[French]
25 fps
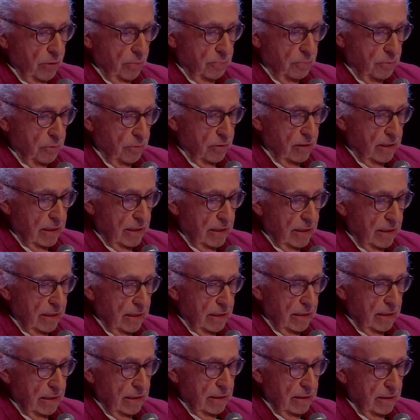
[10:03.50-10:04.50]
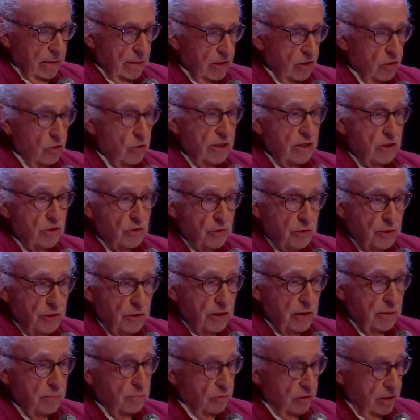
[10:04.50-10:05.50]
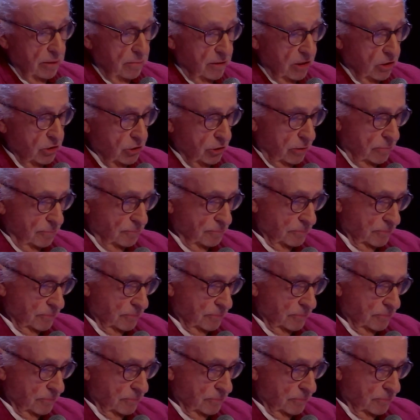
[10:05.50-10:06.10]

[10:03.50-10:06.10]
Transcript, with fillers: pour les collectionneurs et pour les marchands.